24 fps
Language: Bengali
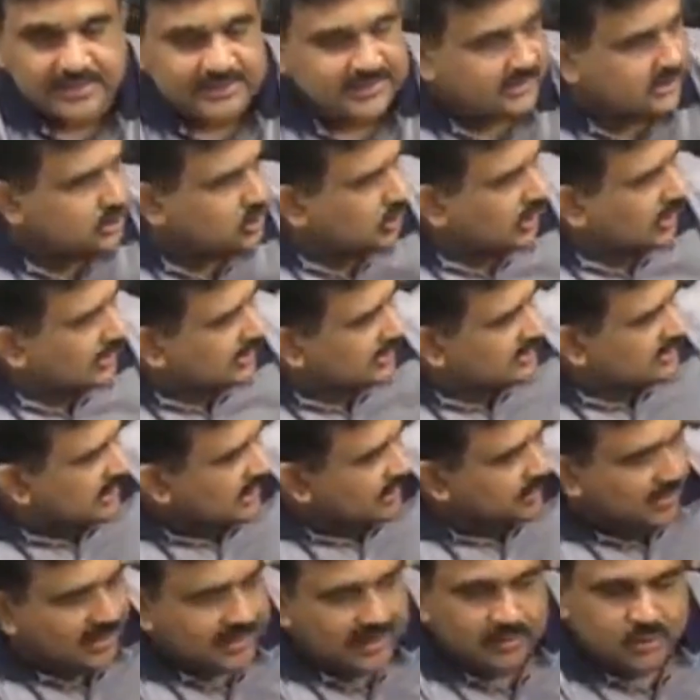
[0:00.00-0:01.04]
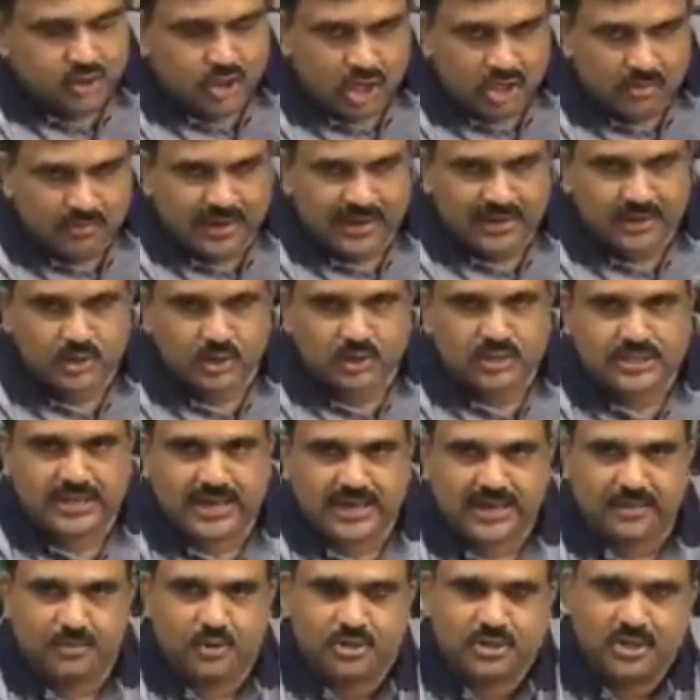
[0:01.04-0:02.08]
নির্দিষ্ট একটা মানে সম্মানিত
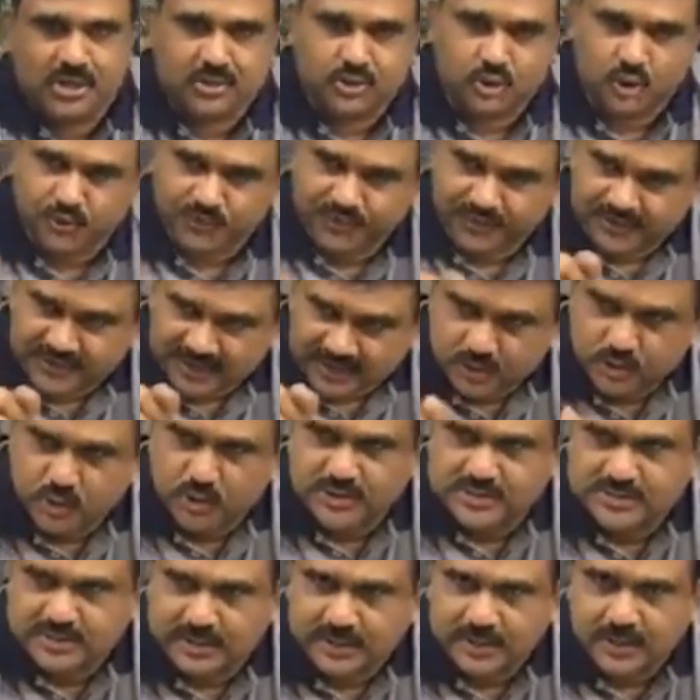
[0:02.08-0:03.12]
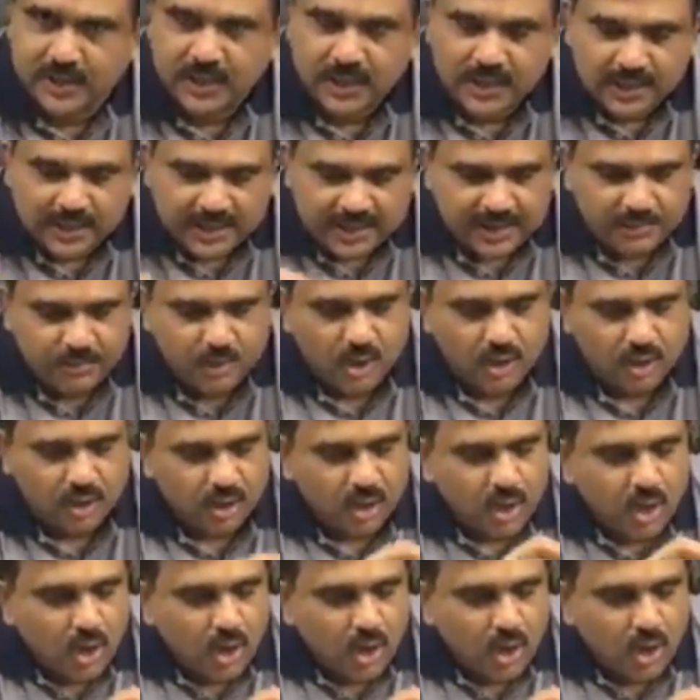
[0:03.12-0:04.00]
চেয়ারে বসার তৌফিক দান করেছেন এবং